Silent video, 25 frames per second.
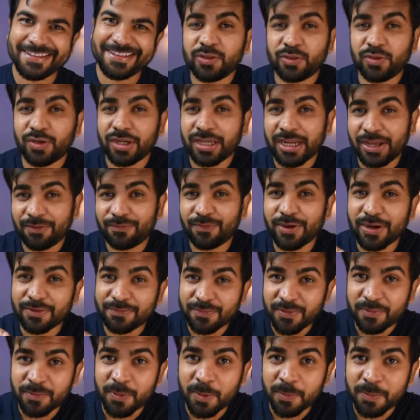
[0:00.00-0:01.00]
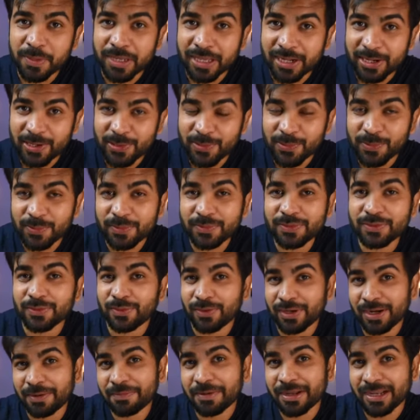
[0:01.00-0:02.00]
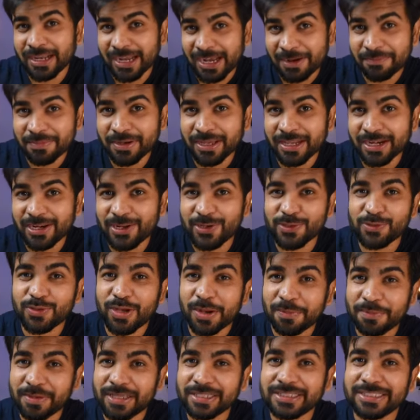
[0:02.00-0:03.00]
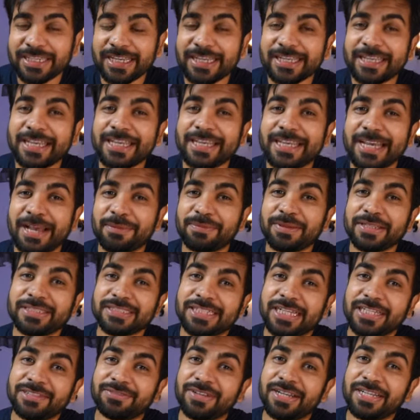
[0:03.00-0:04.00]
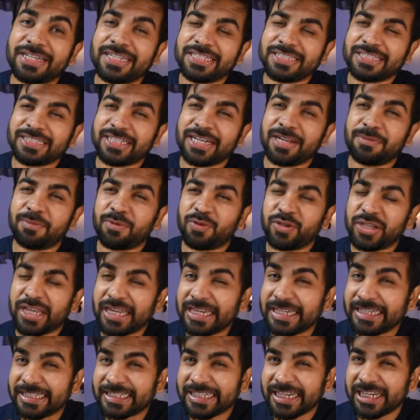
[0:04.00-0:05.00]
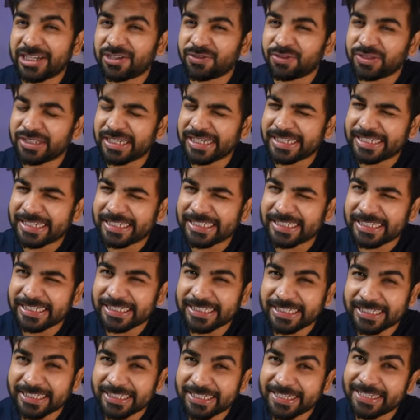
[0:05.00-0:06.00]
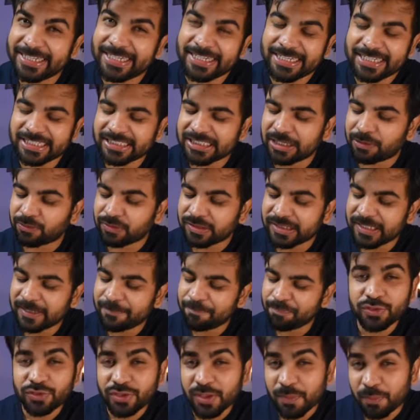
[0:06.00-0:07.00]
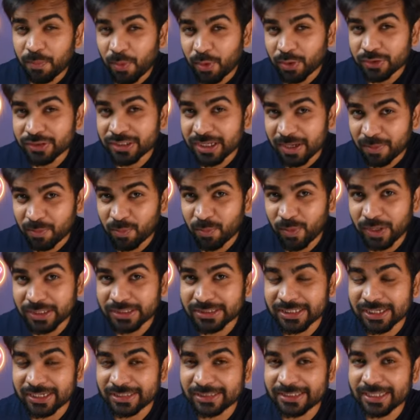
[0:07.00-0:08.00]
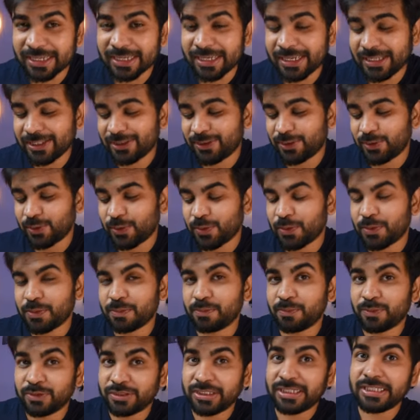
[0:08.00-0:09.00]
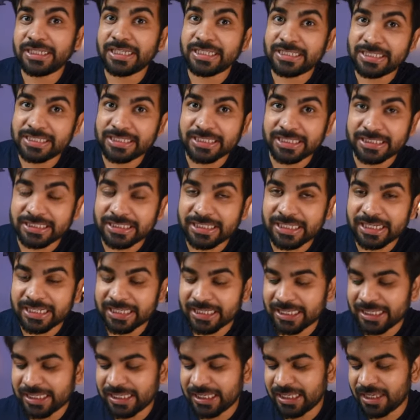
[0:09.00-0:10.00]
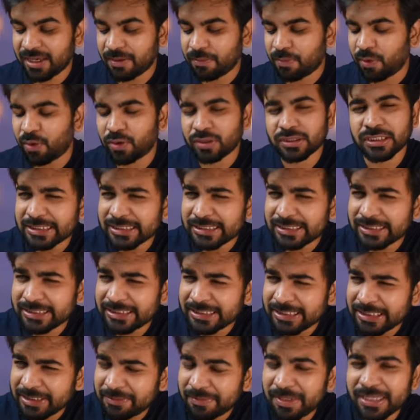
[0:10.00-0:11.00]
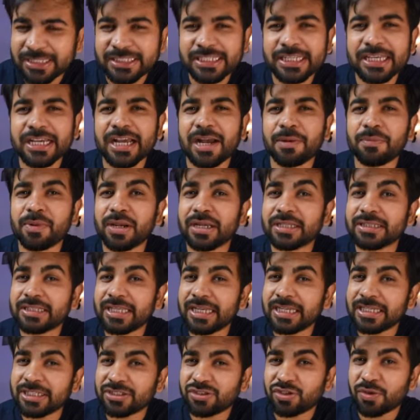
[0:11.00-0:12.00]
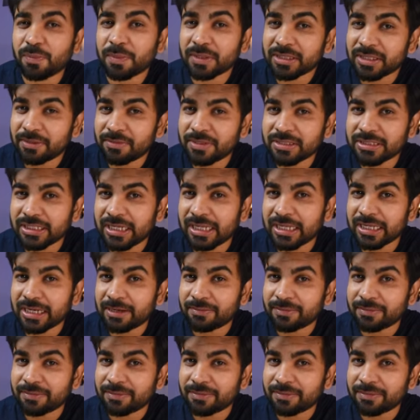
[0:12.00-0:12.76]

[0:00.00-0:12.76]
तो अगर आप वर्क फ्रॉम होम कर रहे हो और आप काम कर रहे हो तो आप नहीं चाहेंगे कि आपके साथ वाले डिस्टर्ब हो या इरीटेट हो टिक टिक टिक टिक टिक टिक के साउंड से तो ये बहुत कम नॉइज़ करता है तो मुझे ये चीज़ अच्छी लगी कि ये बहुत सीमलेसली काम करता है किसी को पता भी नहीं चलेगा